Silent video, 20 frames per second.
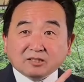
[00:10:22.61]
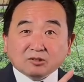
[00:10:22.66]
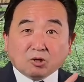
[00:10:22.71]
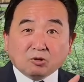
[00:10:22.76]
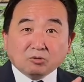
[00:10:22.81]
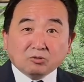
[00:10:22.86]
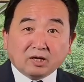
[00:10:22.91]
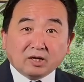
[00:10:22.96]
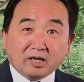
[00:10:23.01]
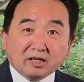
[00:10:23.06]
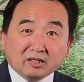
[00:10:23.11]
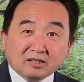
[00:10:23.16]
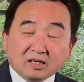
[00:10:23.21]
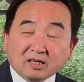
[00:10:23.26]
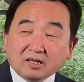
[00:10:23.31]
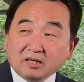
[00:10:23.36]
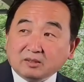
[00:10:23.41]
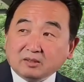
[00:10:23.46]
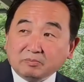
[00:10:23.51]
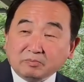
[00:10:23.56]
统领
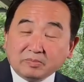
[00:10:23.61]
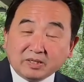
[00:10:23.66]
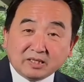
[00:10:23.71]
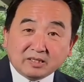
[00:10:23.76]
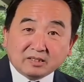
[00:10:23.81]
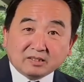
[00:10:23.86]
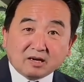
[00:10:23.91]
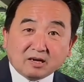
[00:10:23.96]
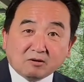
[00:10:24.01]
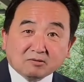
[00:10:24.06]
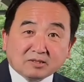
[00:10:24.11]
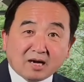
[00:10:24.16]
着民意调